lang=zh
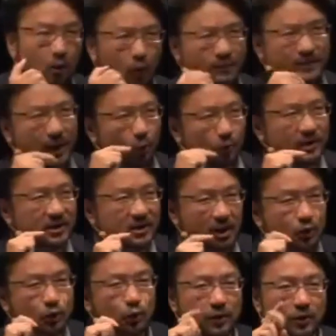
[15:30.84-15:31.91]
我在我在
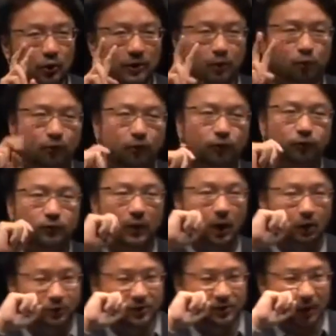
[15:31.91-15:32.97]
神学院有一对夫妇的
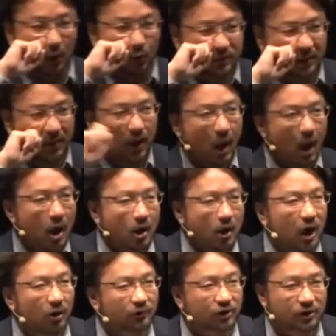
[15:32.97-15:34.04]
老师啊，我在
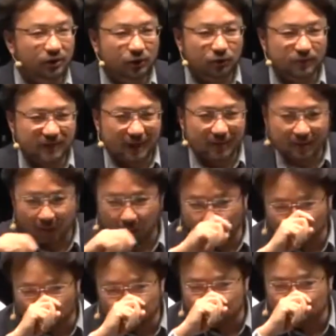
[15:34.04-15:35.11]
Continental Seminary
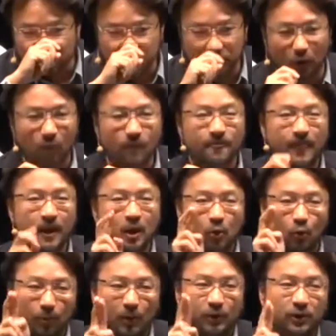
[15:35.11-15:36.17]
读书的时候，
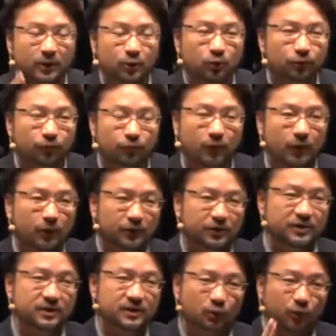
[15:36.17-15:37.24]
我碰到一对夫妇很有意
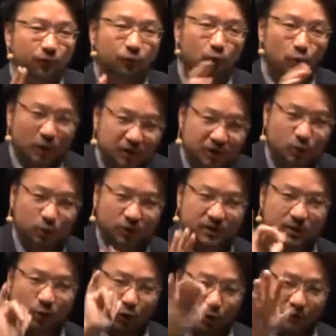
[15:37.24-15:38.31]
思。这对夫妇认识我的
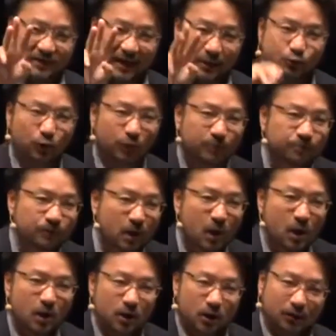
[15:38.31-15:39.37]
时候六十三岁，
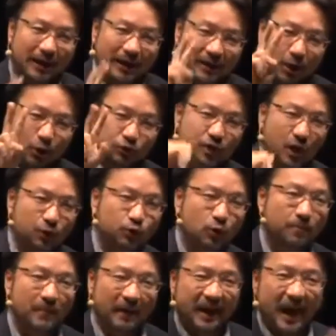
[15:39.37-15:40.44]
呃，太太六十二
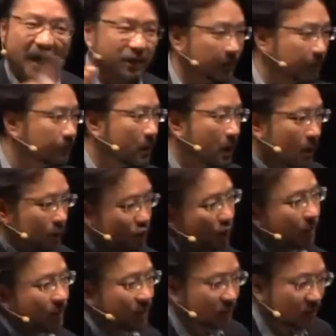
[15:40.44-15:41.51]
岁，McKenny。j o
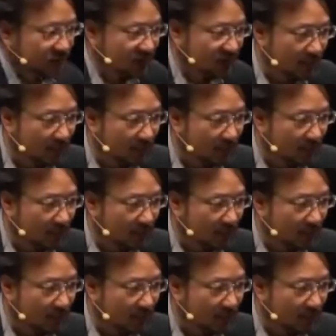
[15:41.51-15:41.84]
h n 可能认识他